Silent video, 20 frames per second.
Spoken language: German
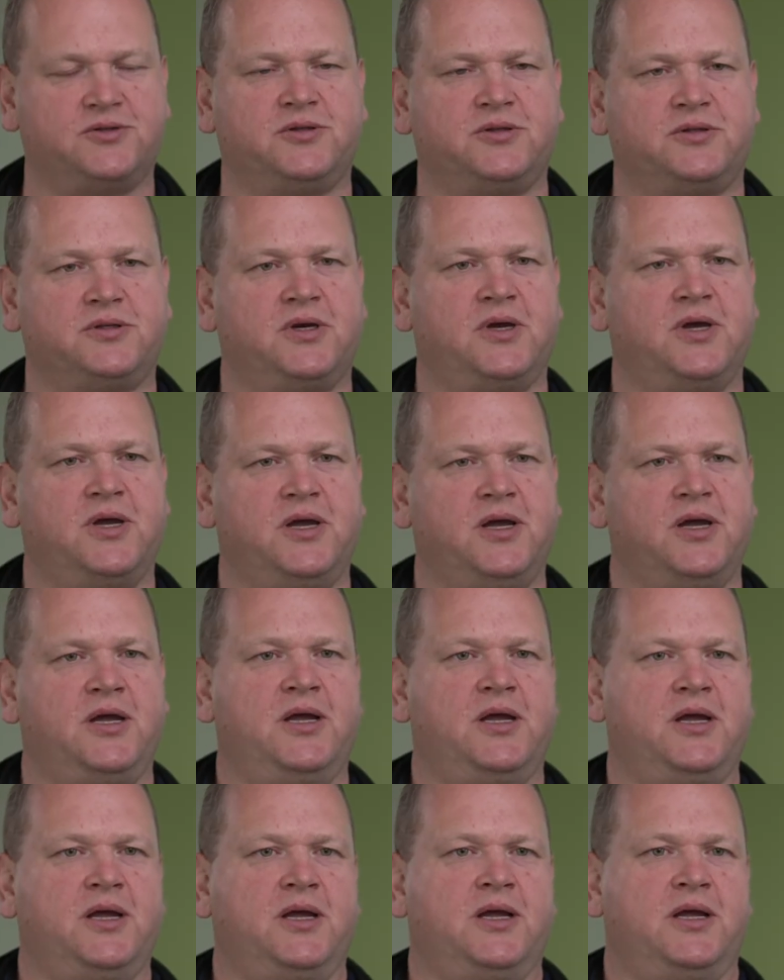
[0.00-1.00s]
und
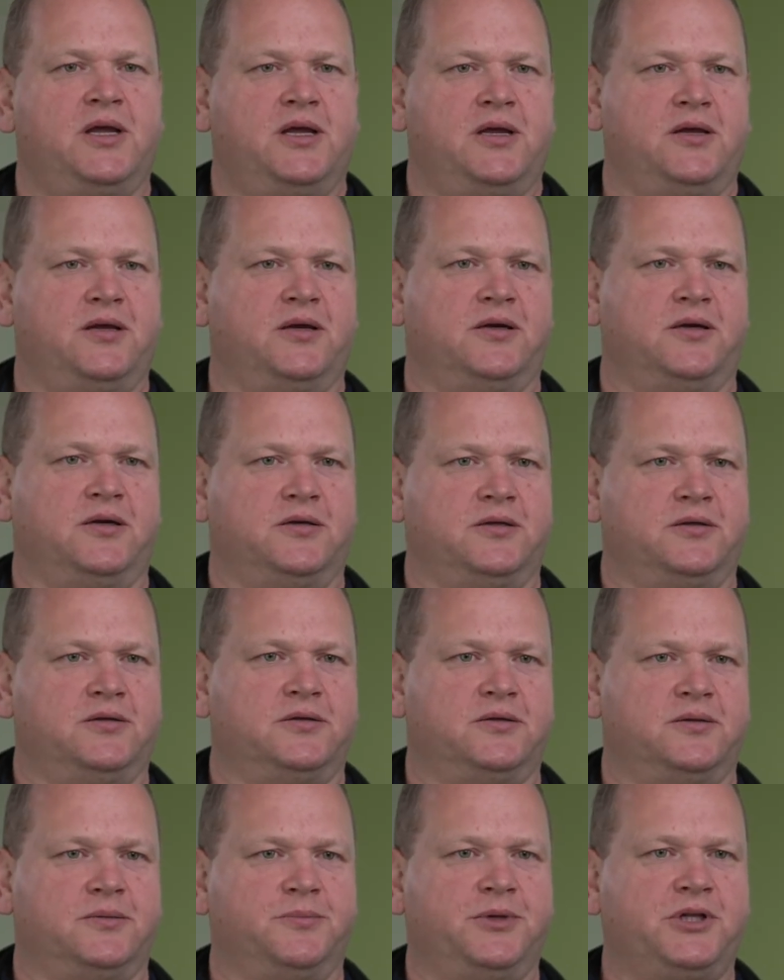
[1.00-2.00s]
äh,
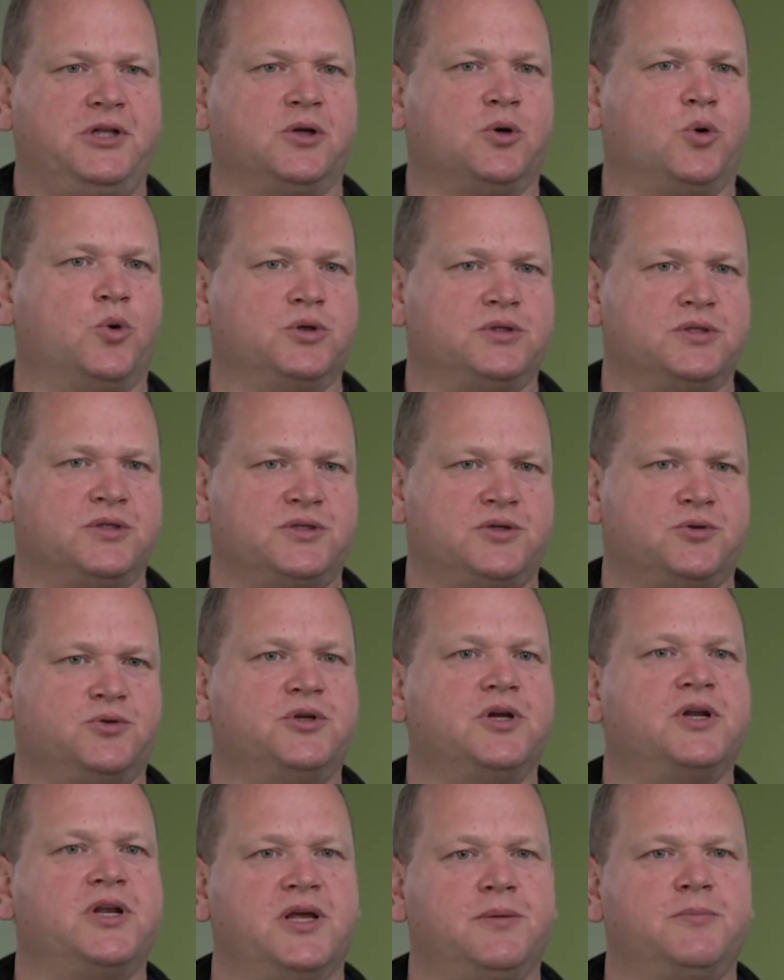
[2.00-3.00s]
äh, mittelgroßes
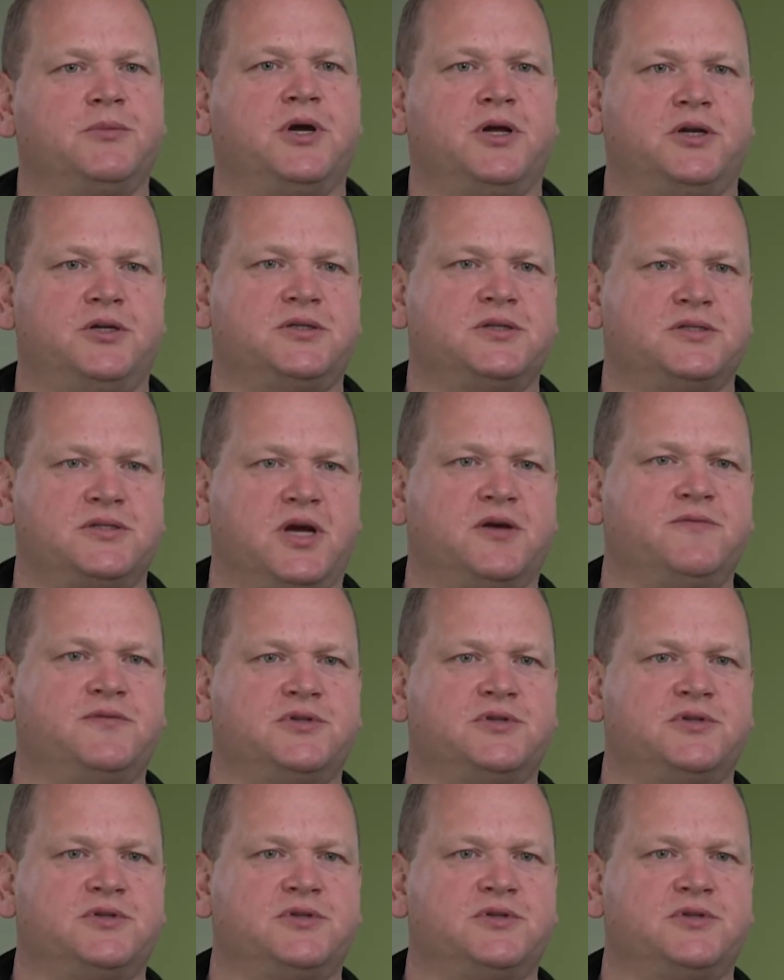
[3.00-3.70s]
Unternehmen kann ich das sagen,